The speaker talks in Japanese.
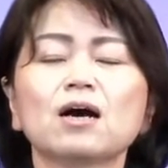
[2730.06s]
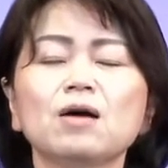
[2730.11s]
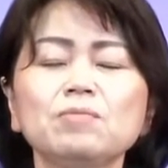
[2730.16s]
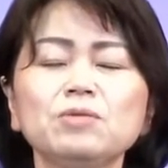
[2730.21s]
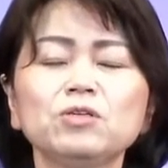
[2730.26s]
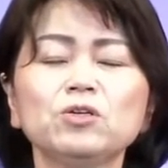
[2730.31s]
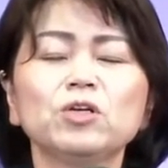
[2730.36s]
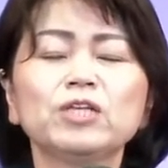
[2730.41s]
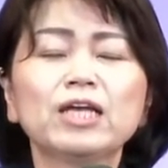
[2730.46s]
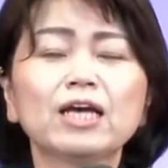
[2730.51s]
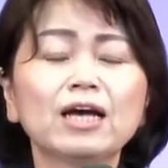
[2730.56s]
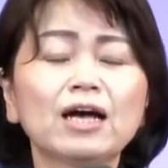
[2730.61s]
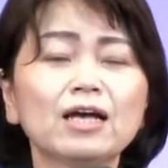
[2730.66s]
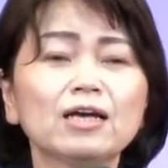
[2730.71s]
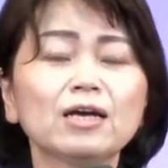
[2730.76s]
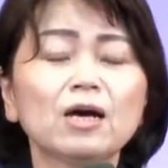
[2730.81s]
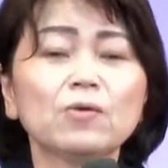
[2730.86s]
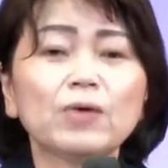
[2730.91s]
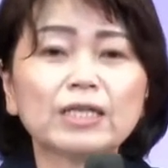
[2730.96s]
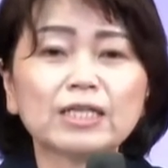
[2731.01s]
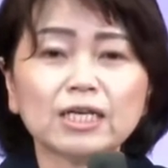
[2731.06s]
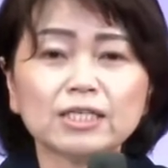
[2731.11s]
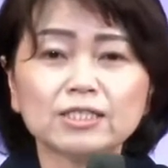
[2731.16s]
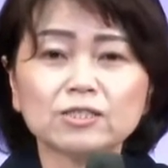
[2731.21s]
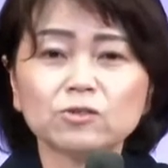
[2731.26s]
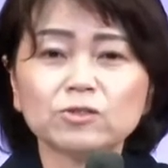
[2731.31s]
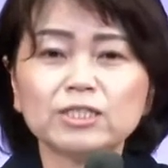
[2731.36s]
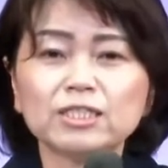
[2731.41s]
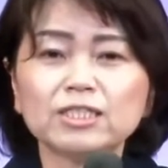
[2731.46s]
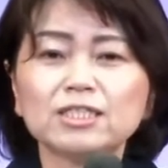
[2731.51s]
神の願いが私
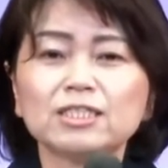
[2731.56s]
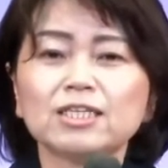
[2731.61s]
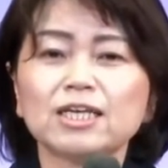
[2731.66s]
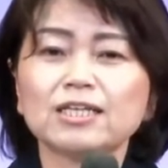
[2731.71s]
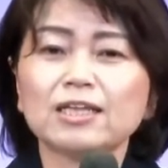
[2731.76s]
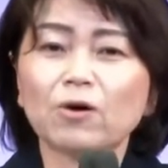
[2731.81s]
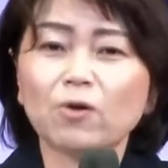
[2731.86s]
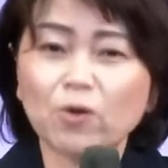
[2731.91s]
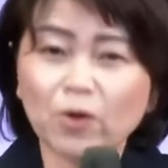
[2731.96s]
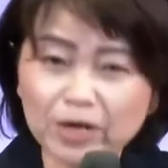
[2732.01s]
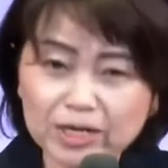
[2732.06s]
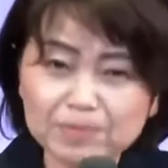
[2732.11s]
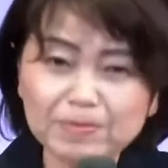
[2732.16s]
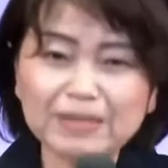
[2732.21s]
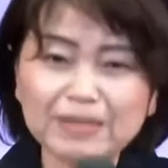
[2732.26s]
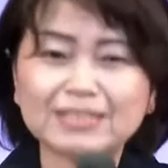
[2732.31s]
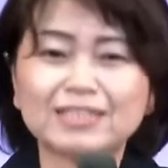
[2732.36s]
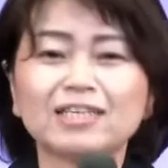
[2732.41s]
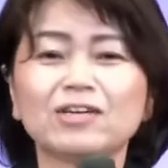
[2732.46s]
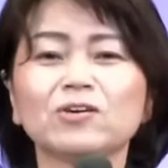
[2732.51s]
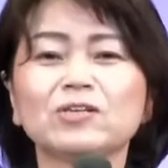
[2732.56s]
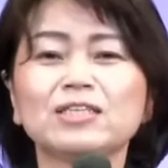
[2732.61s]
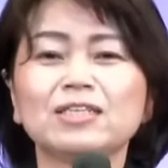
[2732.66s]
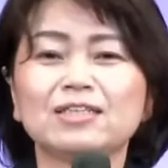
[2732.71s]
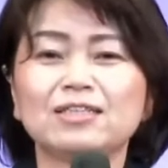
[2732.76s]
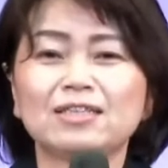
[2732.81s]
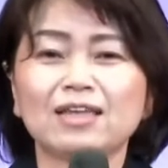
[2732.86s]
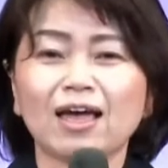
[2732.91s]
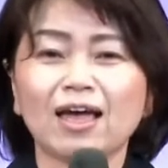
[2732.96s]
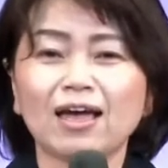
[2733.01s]
の人生で起こりますようにっ
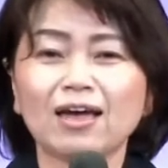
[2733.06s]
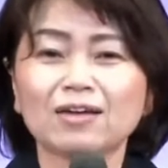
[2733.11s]
て